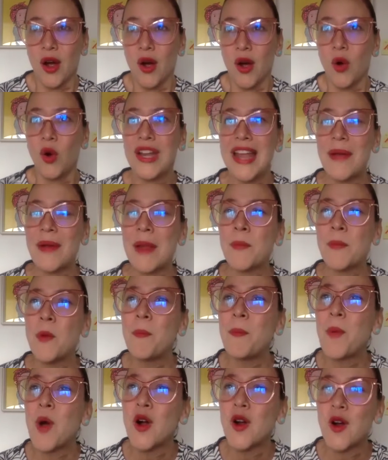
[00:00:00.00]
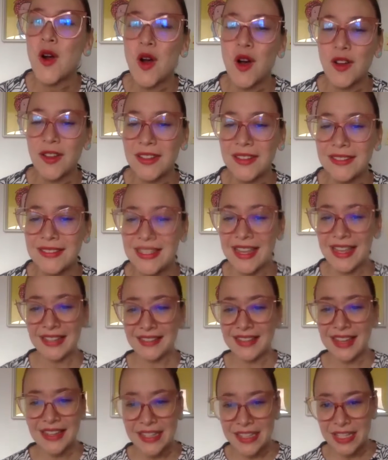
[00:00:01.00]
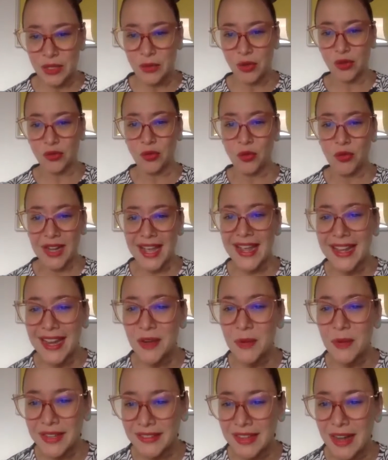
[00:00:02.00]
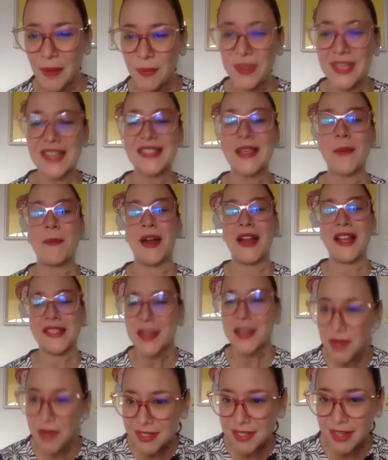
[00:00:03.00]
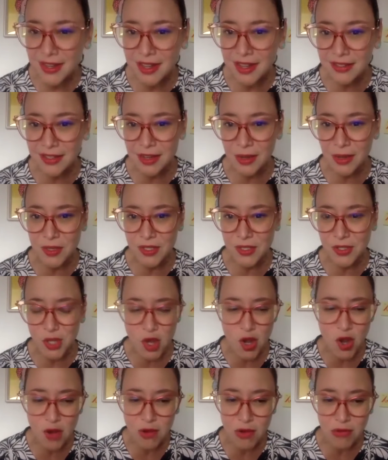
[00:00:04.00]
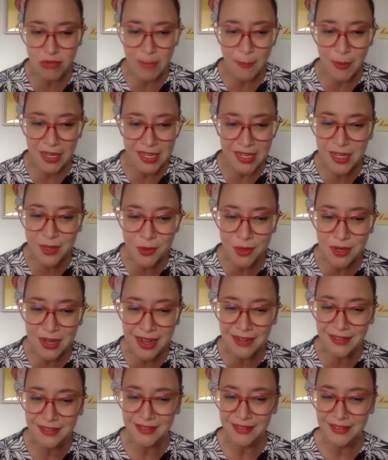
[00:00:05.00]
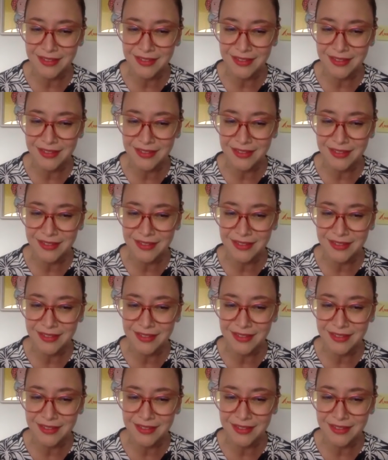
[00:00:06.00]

Julia, hablamos un poco de este libro. ¿Tú crees que nuestras vidas se parecen a una serie de televisión o a una película?